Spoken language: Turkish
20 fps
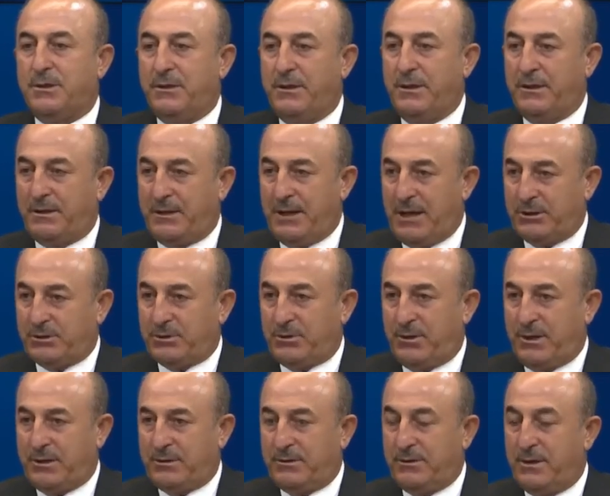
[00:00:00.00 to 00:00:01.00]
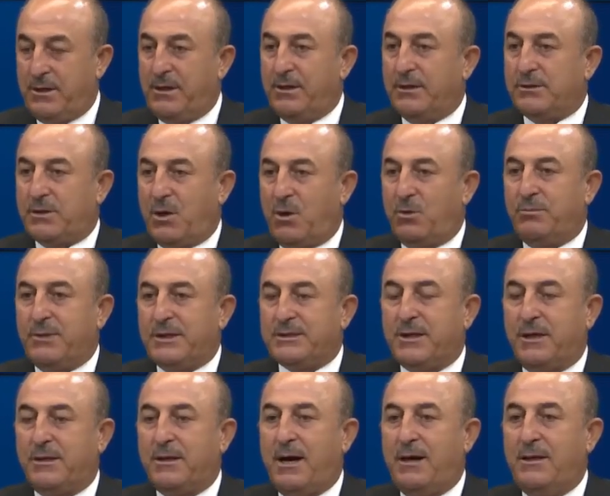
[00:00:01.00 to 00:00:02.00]
İhtiyacı olan savunma
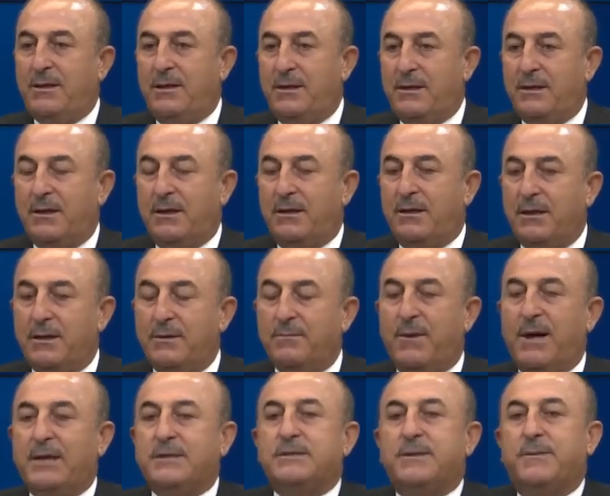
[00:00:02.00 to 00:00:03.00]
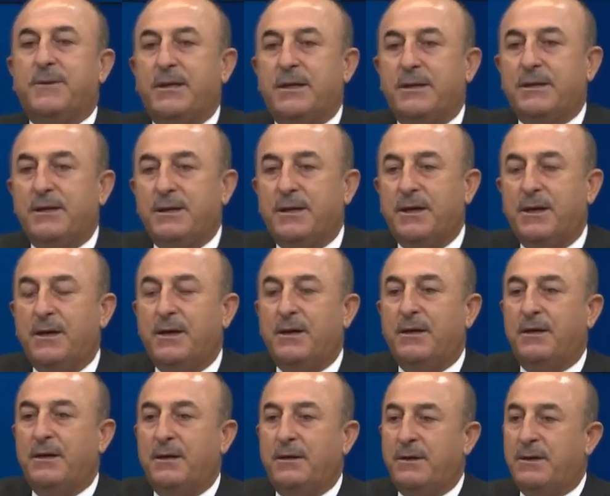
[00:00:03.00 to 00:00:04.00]
sanayi ile ilgili malzemeleri
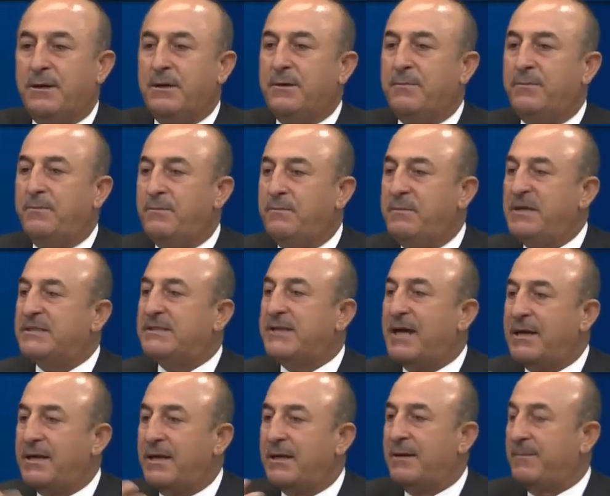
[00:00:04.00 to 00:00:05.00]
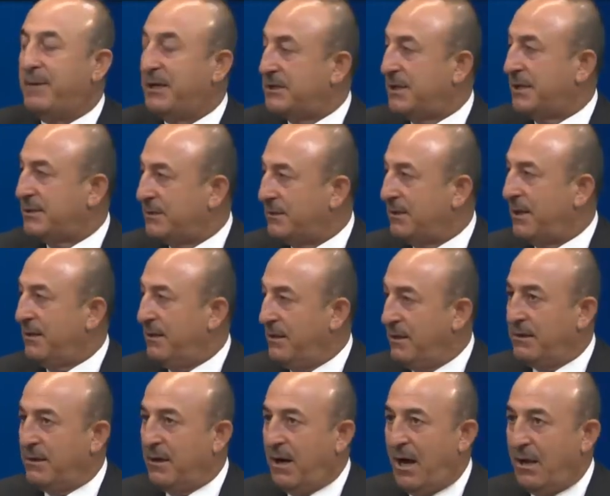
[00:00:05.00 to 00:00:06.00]
e, bizden ya da başkasından
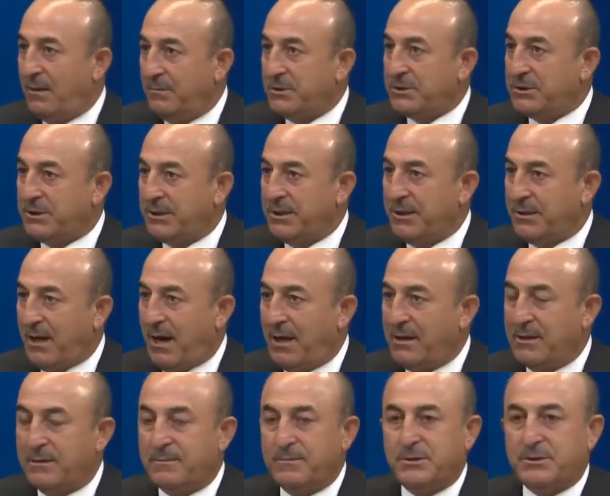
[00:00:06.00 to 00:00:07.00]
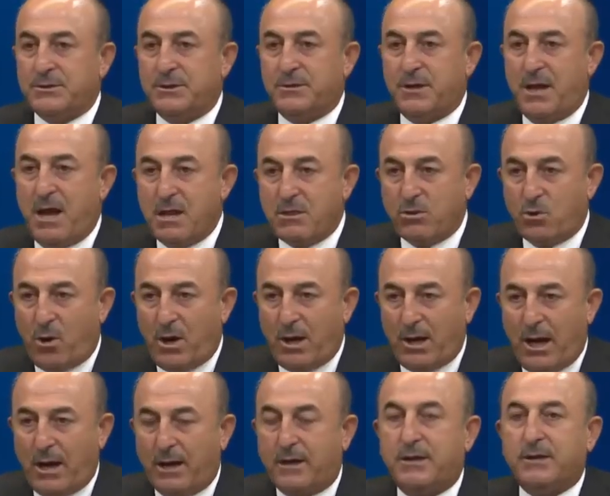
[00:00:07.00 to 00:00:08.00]
almıştır, ithal etmiştir. En doğal
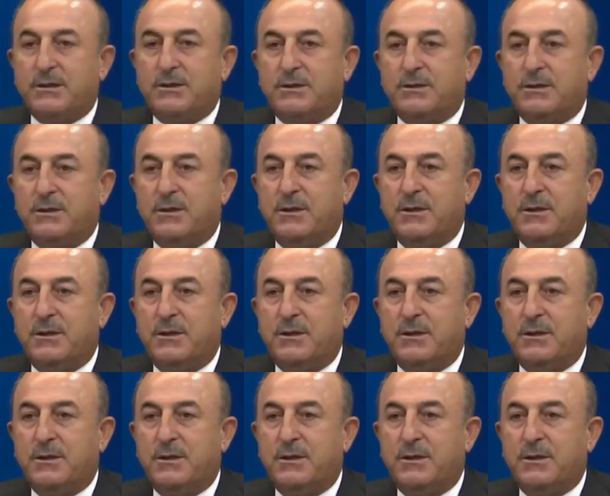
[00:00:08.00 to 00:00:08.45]
hakkıdır.